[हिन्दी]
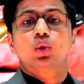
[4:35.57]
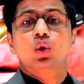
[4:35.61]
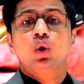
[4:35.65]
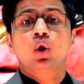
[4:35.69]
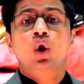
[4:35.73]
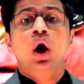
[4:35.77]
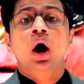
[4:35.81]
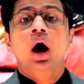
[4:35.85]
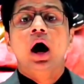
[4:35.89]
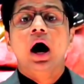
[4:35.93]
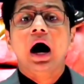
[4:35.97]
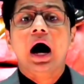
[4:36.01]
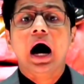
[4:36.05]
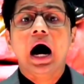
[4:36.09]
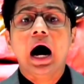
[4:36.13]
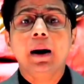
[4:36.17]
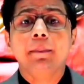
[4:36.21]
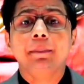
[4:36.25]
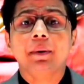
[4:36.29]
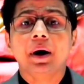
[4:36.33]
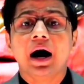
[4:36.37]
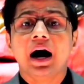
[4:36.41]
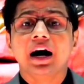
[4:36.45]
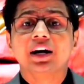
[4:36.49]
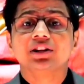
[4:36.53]
हो
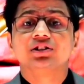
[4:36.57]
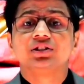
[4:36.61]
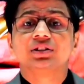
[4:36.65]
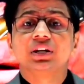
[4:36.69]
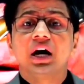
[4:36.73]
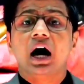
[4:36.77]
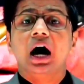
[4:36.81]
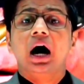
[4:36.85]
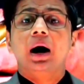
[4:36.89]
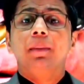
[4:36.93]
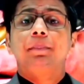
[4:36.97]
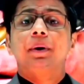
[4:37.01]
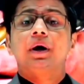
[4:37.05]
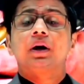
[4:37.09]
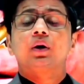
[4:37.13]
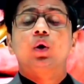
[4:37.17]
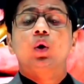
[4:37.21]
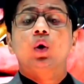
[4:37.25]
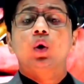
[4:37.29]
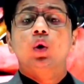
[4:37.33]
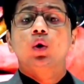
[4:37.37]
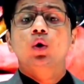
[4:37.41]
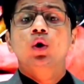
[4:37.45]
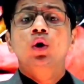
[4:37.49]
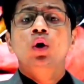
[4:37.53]
आप आज जहां पर
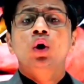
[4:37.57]
हो